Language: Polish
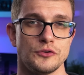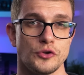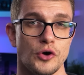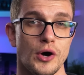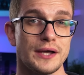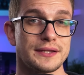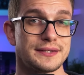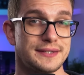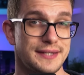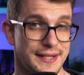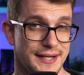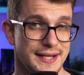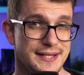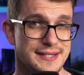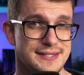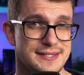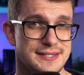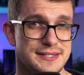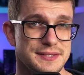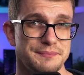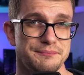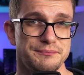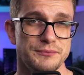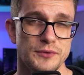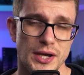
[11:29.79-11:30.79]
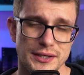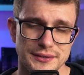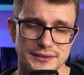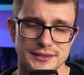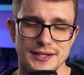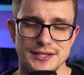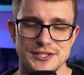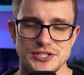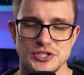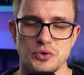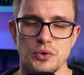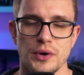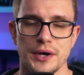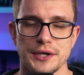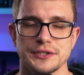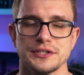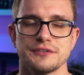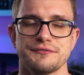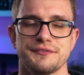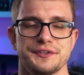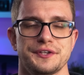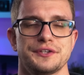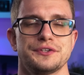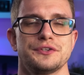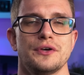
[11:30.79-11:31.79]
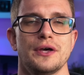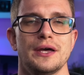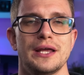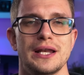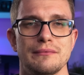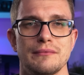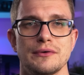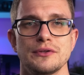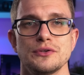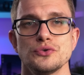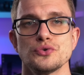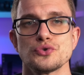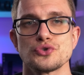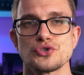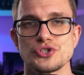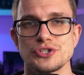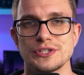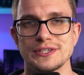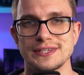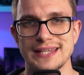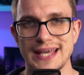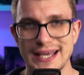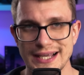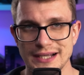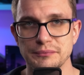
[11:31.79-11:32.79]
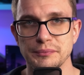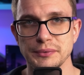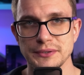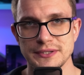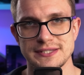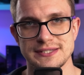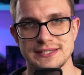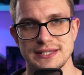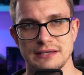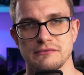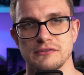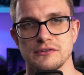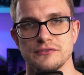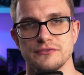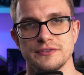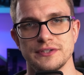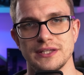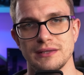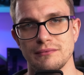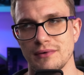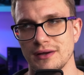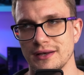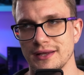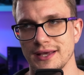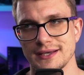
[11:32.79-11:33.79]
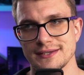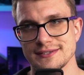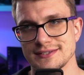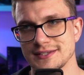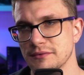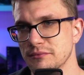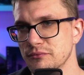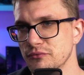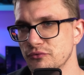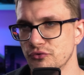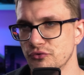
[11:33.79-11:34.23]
No a teraz? No a teraz szkło hartowane to element już tak podstawowy niemal jak sam